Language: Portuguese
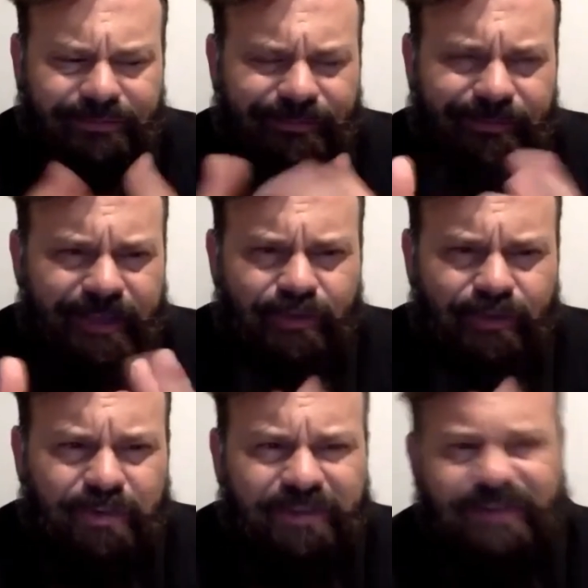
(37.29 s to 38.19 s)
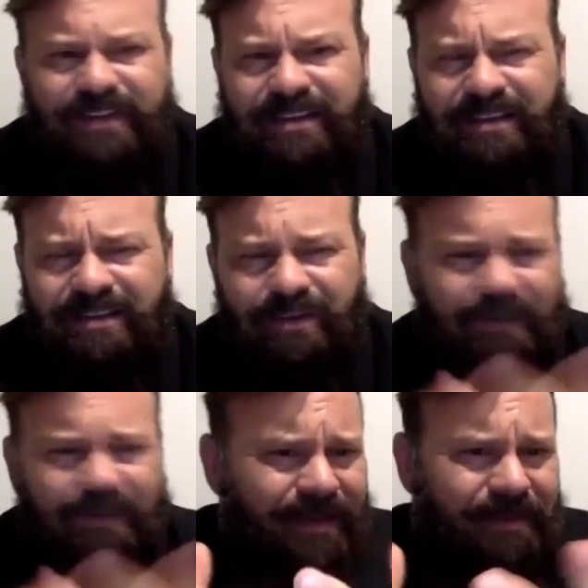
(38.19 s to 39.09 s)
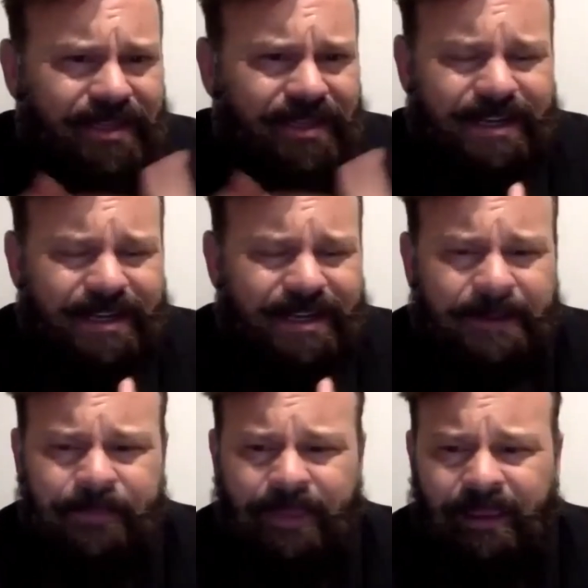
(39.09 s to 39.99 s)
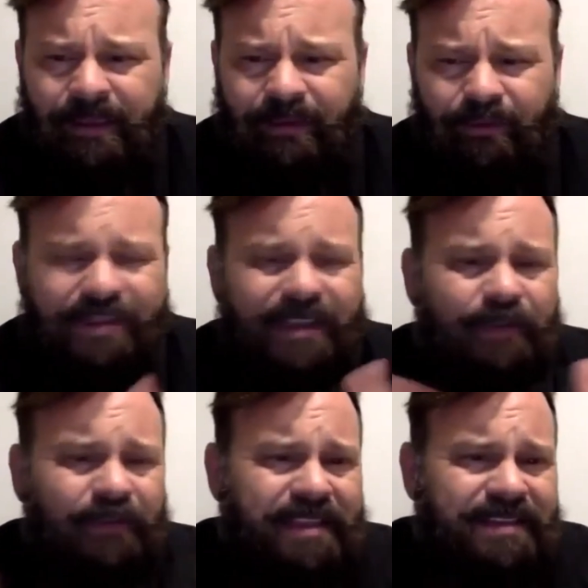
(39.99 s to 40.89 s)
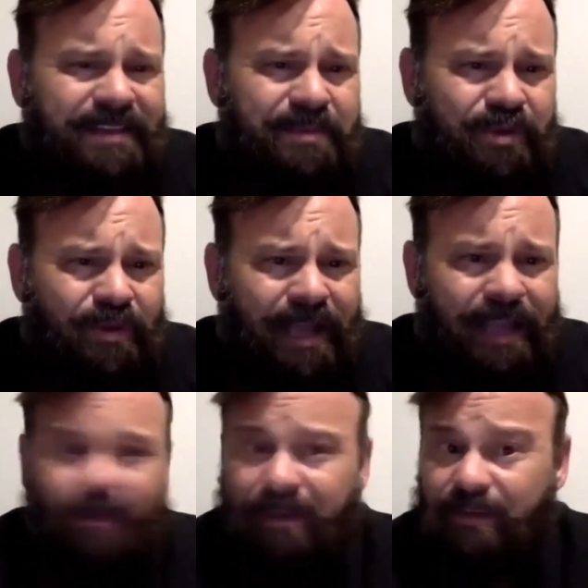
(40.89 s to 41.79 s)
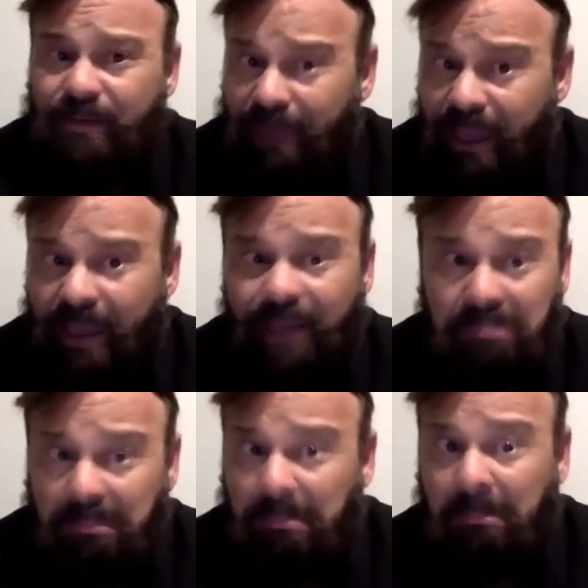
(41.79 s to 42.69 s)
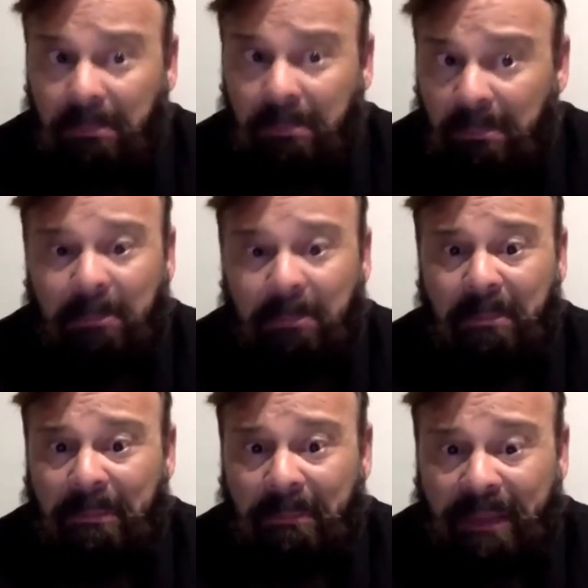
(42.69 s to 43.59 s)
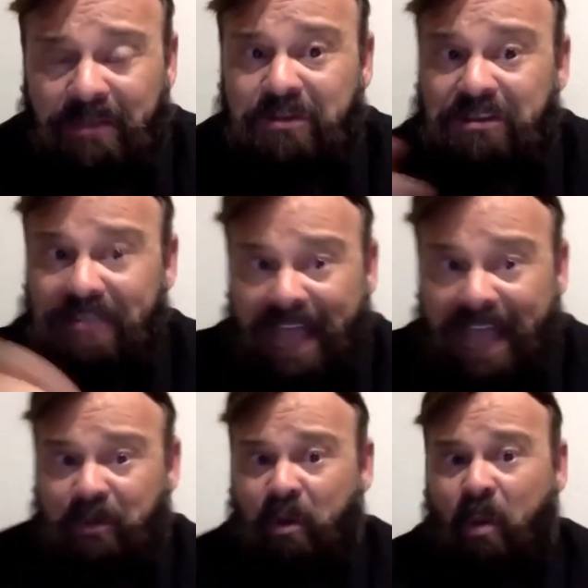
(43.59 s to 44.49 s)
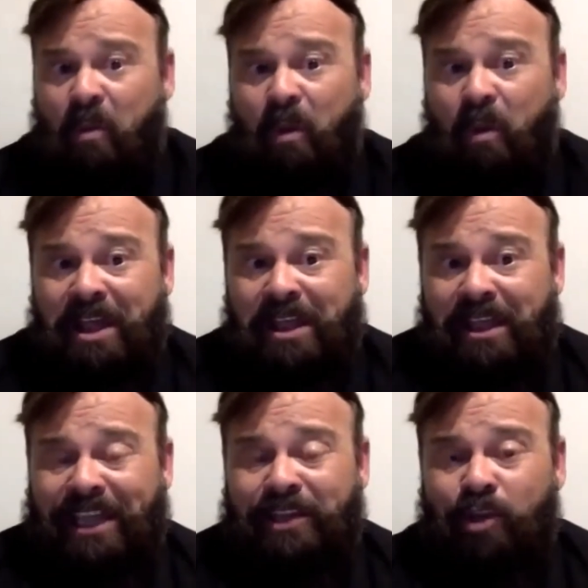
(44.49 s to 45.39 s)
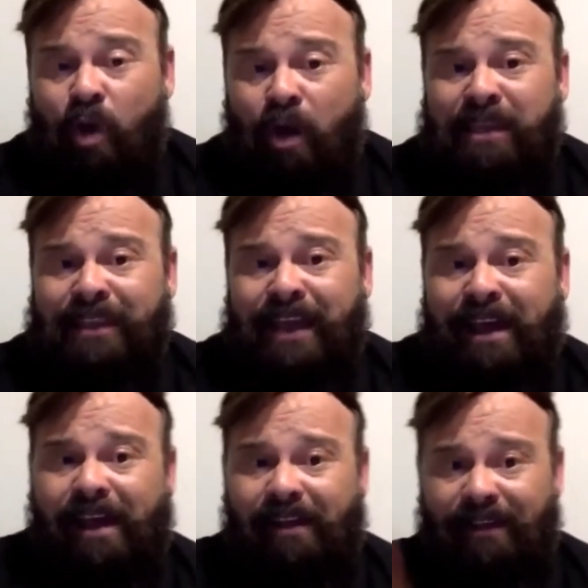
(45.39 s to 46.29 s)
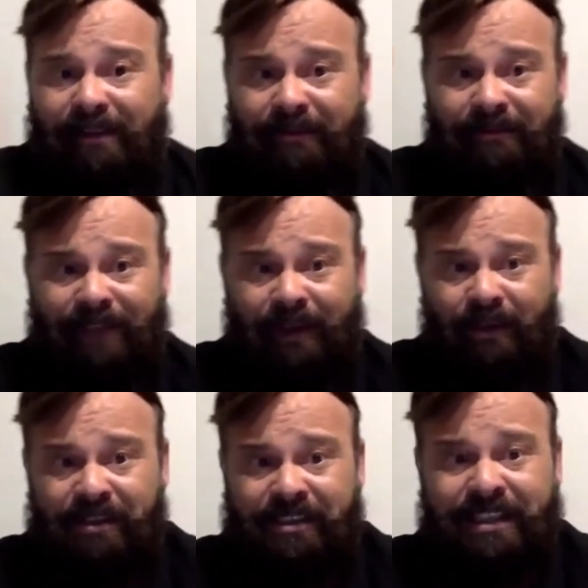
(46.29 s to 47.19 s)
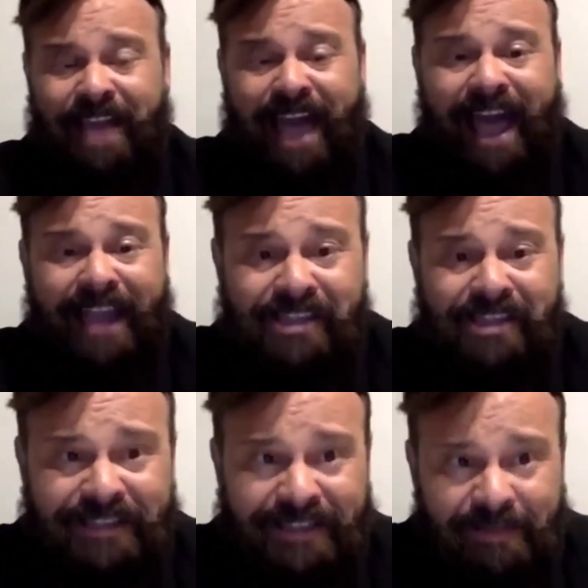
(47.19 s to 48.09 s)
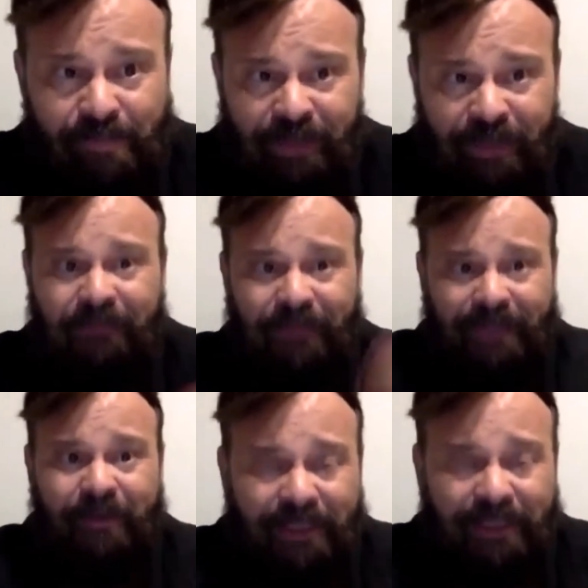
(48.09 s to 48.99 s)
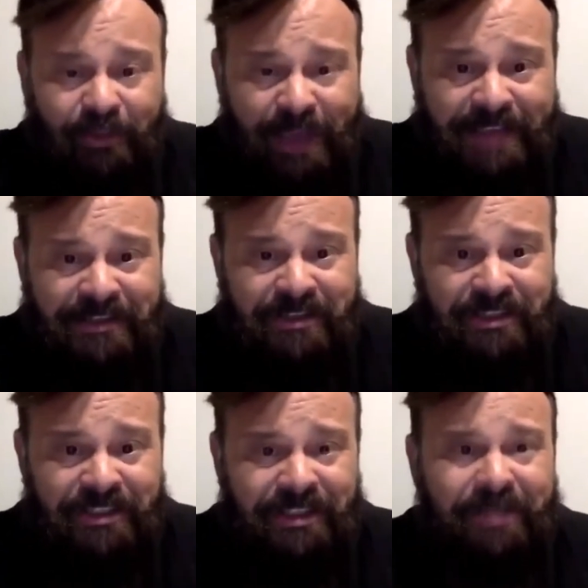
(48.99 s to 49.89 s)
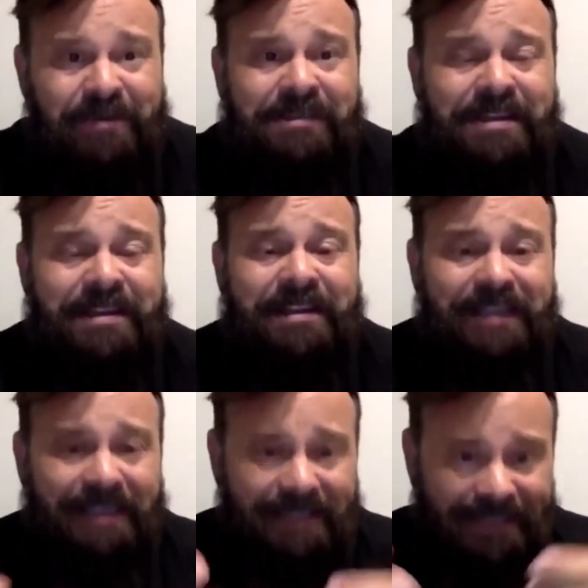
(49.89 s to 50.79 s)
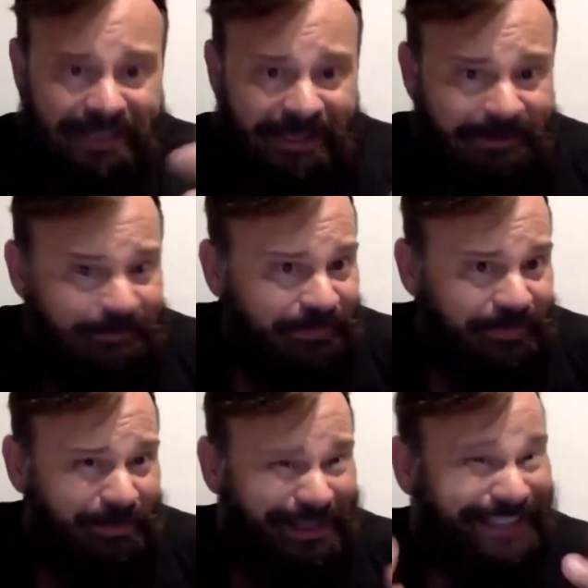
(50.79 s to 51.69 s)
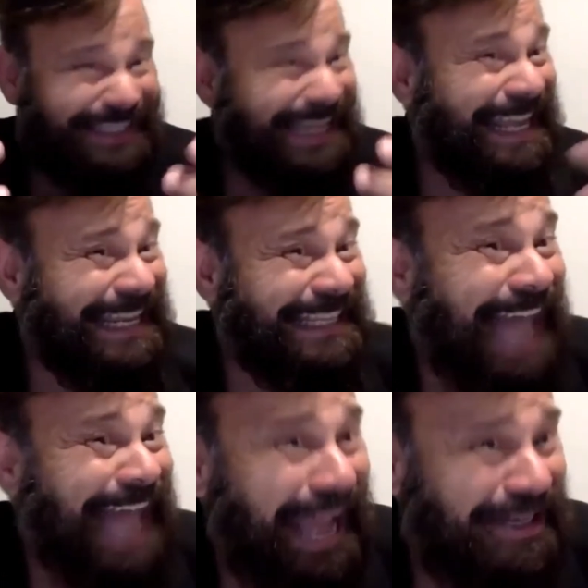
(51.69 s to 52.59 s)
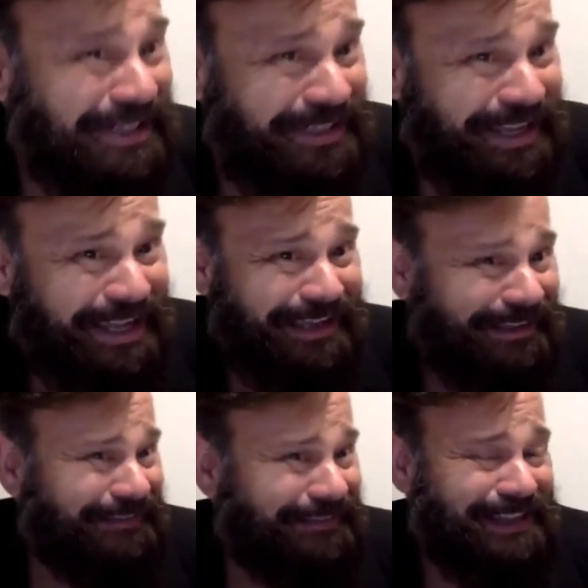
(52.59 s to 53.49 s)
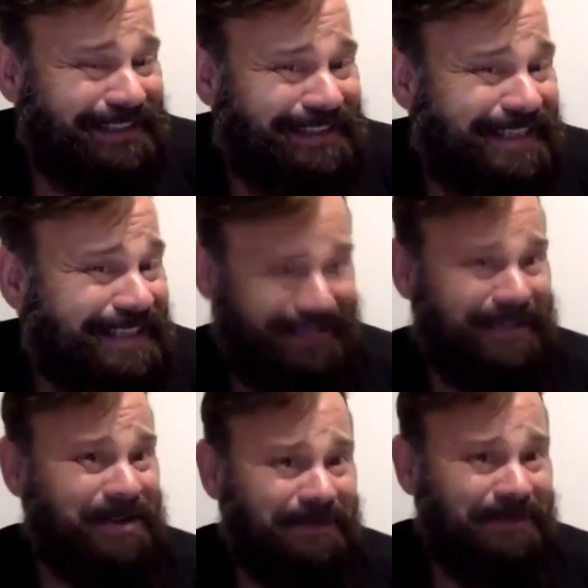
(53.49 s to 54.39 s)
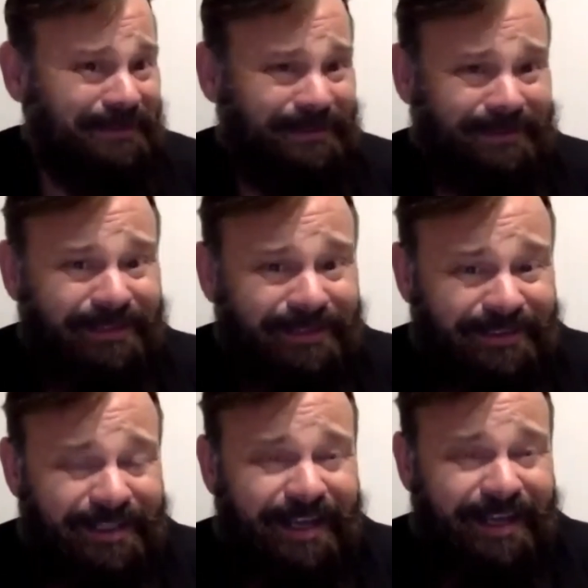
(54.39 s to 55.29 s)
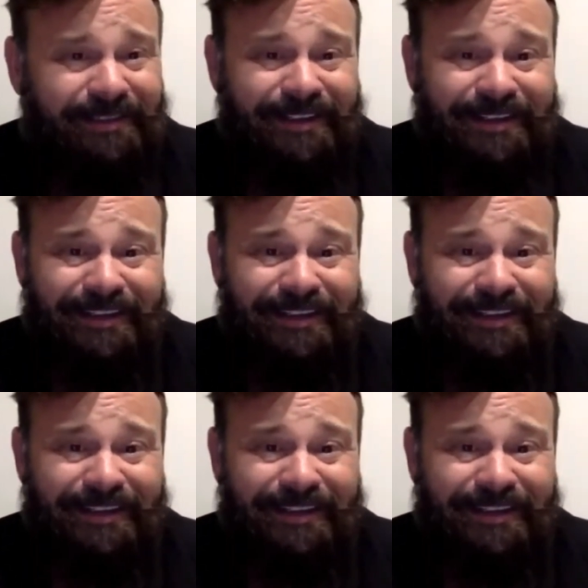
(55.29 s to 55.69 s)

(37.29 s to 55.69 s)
Minhas últimas visitas, eu francamente, não vou dizer que eu fiquei decepcionado, mas eu fiquei assustado como, em nome da velocidade, se modificam rituais antigos e se a celeridade da, da sessão, certo?